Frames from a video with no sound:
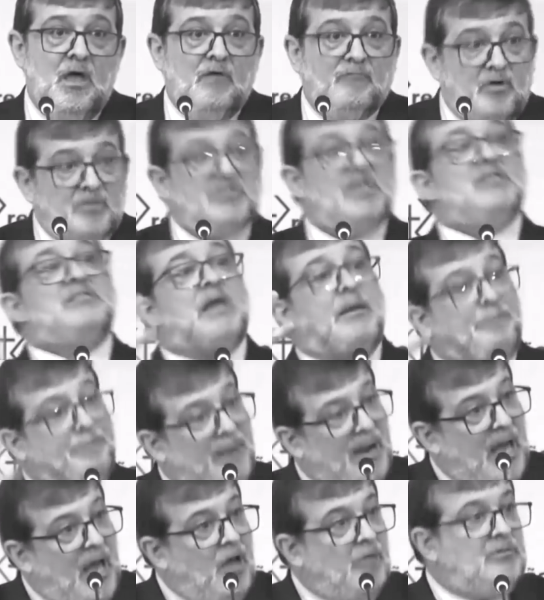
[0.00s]
Vocês
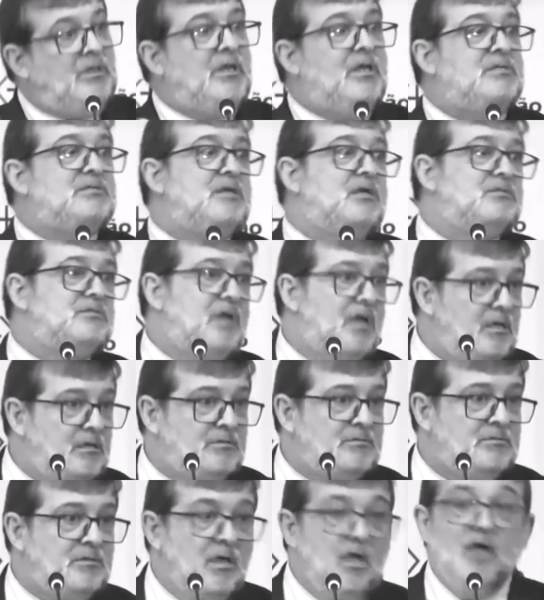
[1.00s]
aplaudem essa
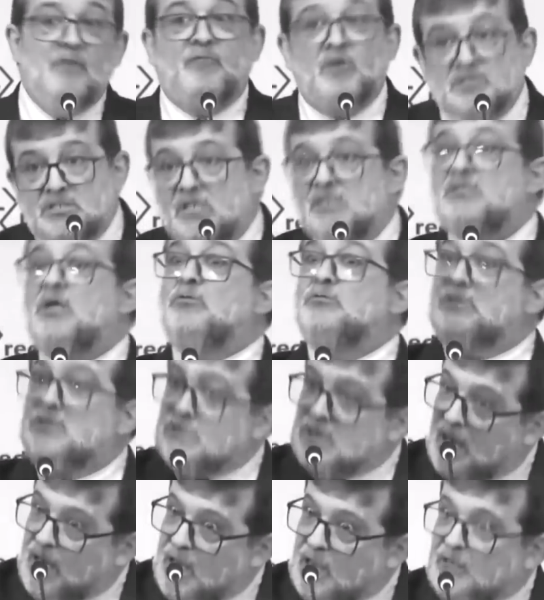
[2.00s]
gente, vocês dão
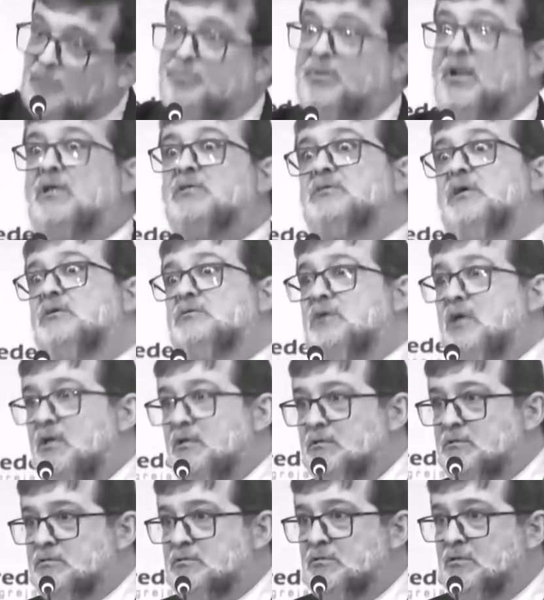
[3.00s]
dinheiro para essa
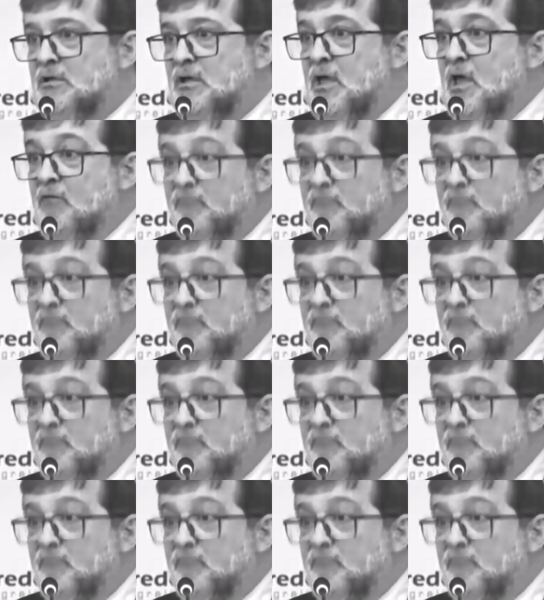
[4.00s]
gente,